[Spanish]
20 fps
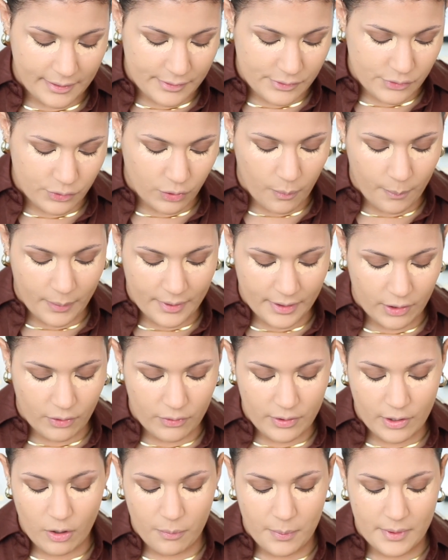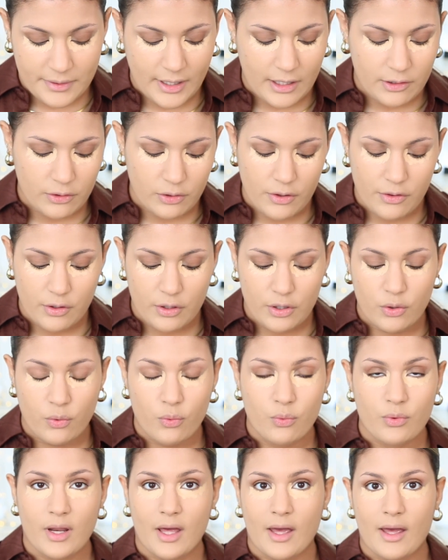sus compañeros y el hospital no le
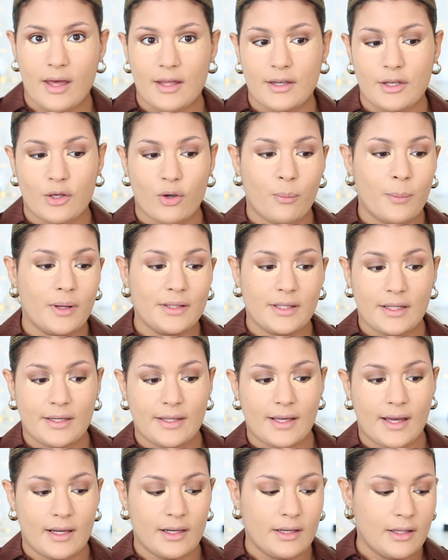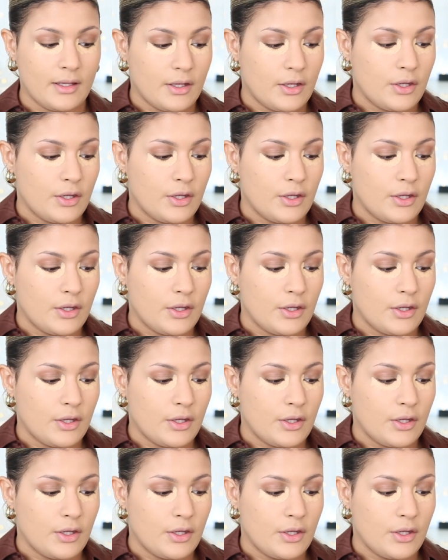dieron ningún material